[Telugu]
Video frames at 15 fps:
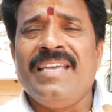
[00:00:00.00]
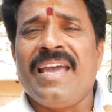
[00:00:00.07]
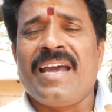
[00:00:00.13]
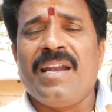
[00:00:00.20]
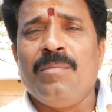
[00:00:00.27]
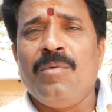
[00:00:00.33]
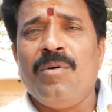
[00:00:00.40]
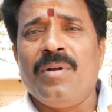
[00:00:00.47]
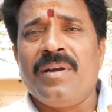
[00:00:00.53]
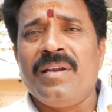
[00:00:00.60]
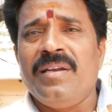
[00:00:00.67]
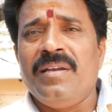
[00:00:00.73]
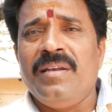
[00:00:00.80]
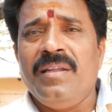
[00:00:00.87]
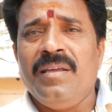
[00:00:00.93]
జగన్మోహన్
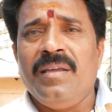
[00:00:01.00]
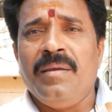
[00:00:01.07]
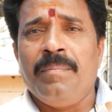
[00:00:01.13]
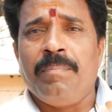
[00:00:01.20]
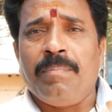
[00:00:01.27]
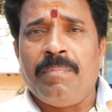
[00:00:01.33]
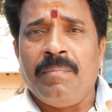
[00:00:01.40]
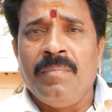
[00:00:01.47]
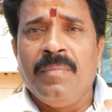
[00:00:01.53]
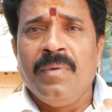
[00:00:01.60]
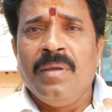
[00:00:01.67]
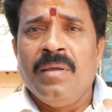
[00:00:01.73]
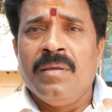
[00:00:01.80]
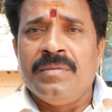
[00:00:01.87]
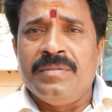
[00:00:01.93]
రెడ్డి
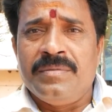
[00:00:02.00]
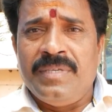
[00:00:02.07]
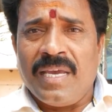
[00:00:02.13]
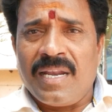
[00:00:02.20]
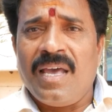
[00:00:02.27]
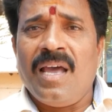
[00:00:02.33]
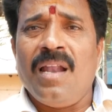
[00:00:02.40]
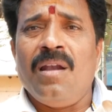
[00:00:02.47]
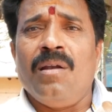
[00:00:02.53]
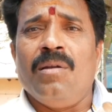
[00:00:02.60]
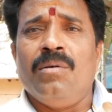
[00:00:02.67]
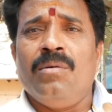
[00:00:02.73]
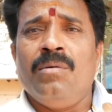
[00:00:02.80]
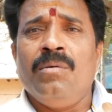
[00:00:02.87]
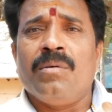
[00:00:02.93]

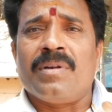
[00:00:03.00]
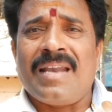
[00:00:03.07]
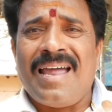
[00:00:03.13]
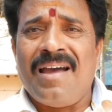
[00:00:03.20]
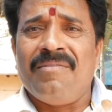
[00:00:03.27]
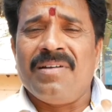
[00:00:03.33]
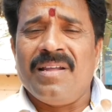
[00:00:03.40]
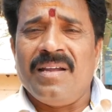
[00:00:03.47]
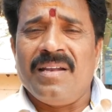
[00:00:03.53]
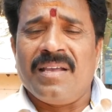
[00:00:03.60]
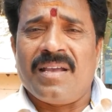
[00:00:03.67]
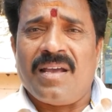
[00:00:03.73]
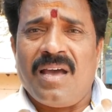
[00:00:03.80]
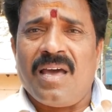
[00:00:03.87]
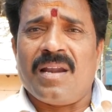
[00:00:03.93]
జనాల్లో
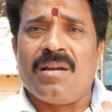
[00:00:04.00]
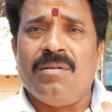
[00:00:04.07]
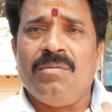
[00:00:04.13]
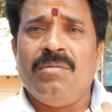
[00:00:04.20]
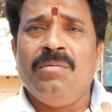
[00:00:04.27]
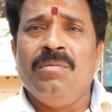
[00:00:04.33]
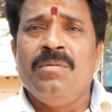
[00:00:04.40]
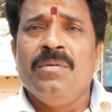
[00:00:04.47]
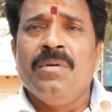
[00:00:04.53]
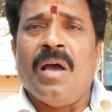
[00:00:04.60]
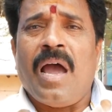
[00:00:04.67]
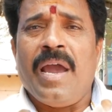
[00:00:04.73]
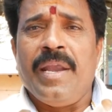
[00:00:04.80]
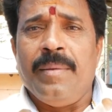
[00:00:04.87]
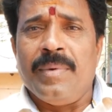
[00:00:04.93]
రావడానికి కారణం
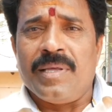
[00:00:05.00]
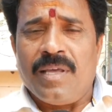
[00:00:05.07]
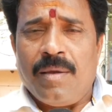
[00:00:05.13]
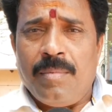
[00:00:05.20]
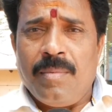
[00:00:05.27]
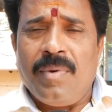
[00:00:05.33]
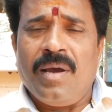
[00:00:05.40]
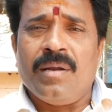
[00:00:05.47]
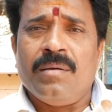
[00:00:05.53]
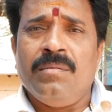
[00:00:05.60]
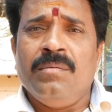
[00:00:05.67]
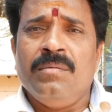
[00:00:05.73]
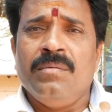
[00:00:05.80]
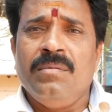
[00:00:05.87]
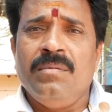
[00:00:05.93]
ఆయన మీద అభిమానం
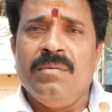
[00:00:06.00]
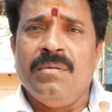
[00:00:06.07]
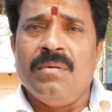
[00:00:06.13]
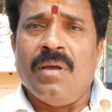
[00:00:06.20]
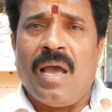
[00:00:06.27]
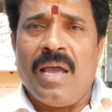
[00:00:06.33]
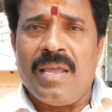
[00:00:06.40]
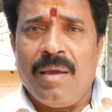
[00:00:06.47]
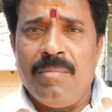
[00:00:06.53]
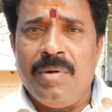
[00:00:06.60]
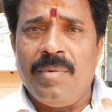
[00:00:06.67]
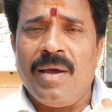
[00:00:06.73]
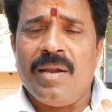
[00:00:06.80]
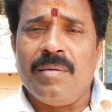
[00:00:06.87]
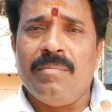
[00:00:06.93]
ఆ
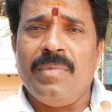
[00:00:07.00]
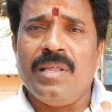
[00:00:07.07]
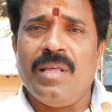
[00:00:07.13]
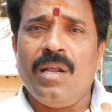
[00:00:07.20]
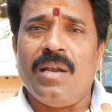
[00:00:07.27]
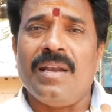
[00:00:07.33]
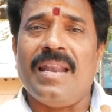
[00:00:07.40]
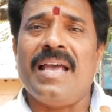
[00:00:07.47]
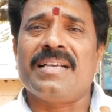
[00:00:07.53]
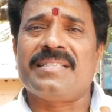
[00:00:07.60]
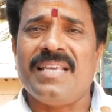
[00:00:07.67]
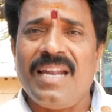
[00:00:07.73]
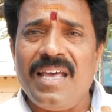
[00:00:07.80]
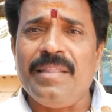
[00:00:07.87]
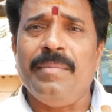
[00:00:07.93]
అభిమానం మీదే
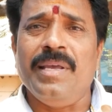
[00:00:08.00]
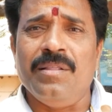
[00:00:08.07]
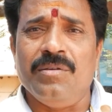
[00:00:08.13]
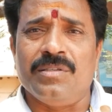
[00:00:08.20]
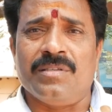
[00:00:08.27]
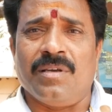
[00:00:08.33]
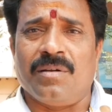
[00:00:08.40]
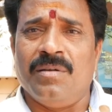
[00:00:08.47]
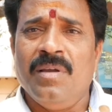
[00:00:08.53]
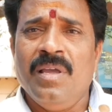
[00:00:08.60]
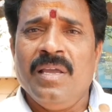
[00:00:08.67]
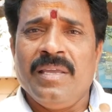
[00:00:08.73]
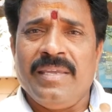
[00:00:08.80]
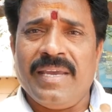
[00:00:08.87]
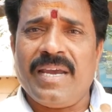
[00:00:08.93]
లక్షలాది మంది వచ్చారు
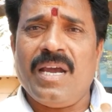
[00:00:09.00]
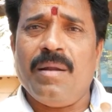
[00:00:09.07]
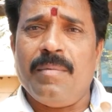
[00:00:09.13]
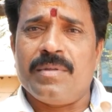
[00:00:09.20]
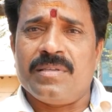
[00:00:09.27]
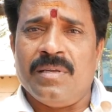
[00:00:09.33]
ఇక్కడ